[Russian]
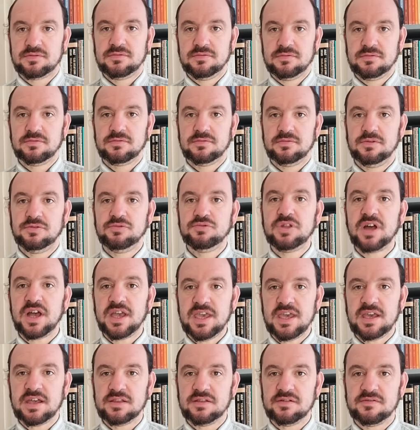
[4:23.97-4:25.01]
ну,
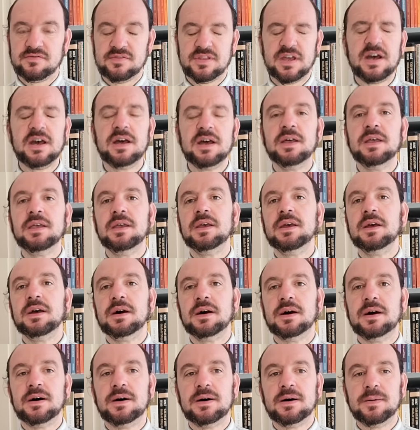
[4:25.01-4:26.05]
людоедов, да,
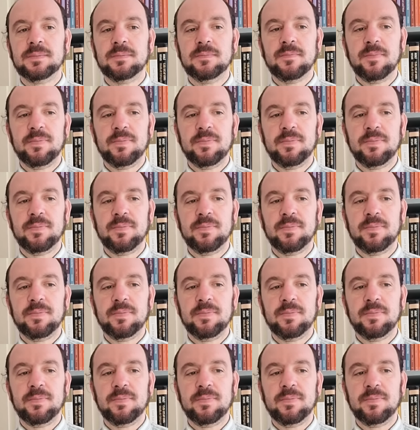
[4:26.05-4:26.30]
э,